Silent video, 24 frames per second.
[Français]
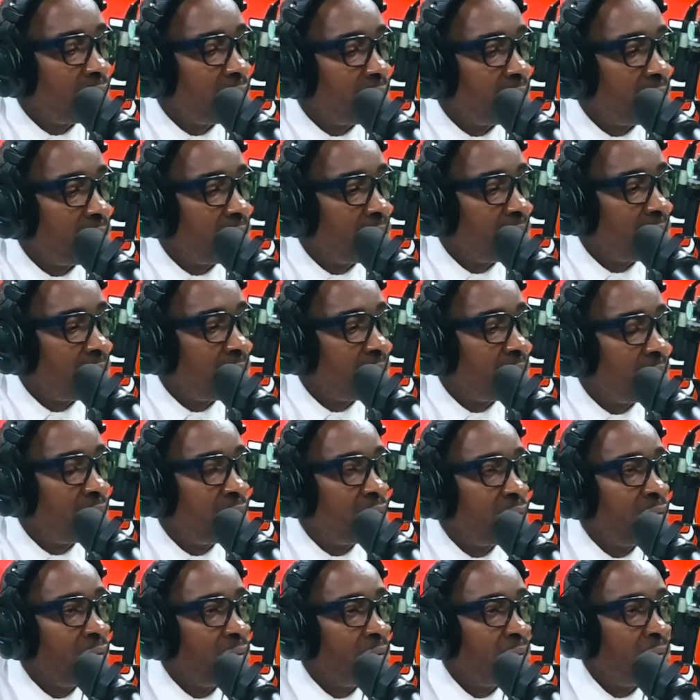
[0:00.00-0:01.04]
une, notion de
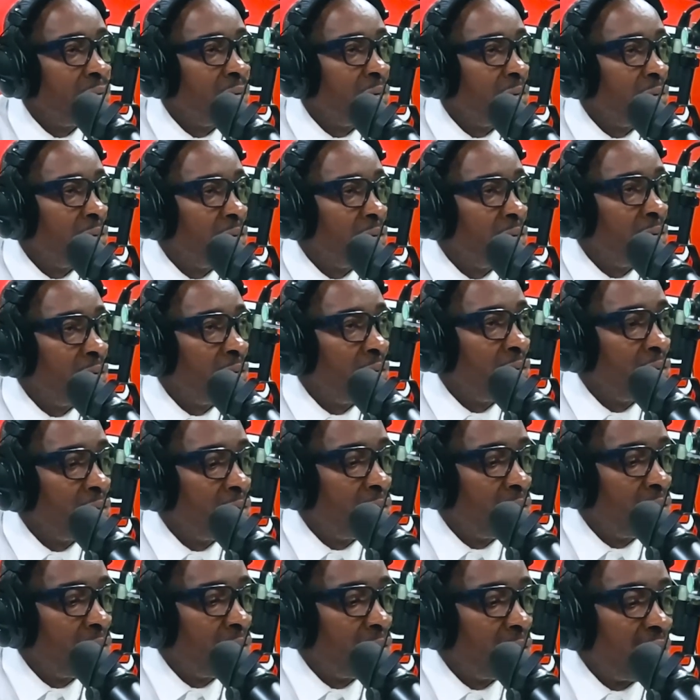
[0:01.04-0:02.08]
sensibilisation,
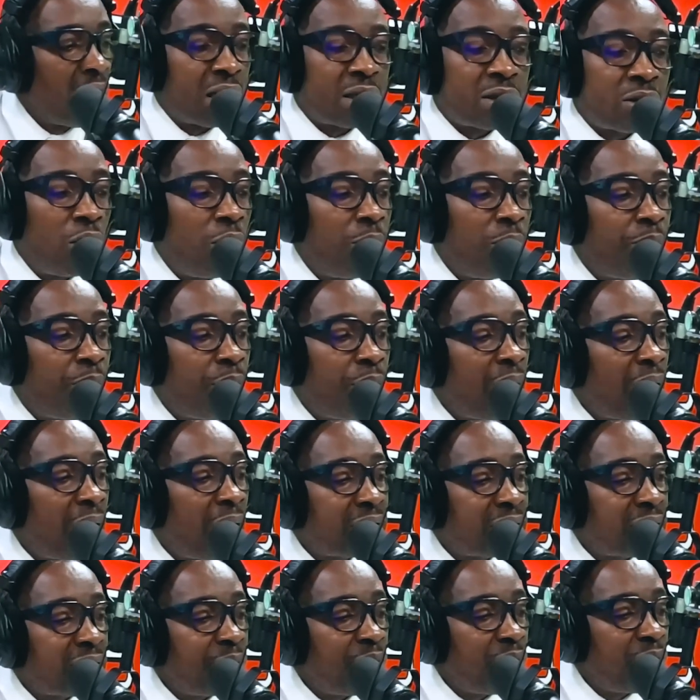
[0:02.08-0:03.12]
voilà. Est-ce qu'on peut
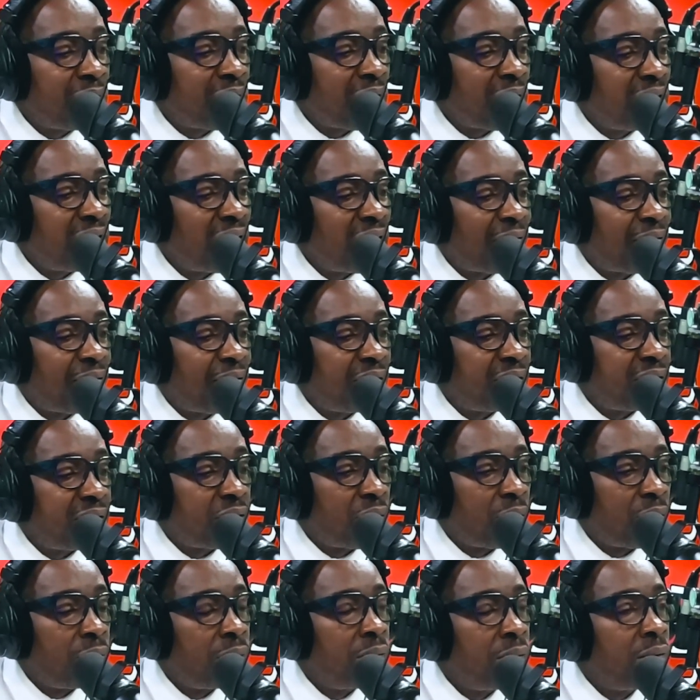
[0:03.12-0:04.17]
attribuer ça à de la fiction